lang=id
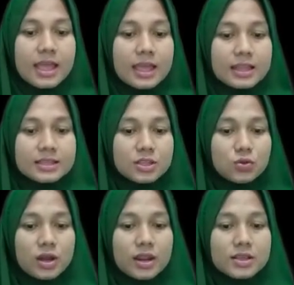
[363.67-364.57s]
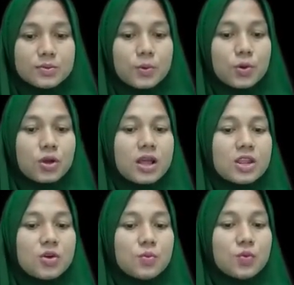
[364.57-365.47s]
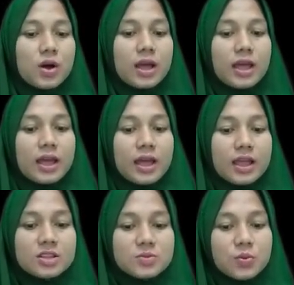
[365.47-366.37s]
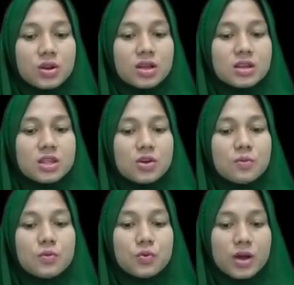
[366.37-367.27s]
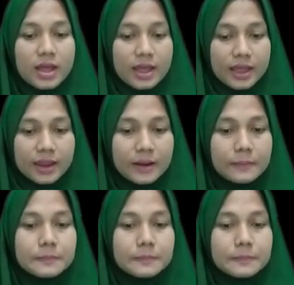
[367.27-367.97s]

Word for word: Di situ ada sporoganium 2N, sporoganium 2N.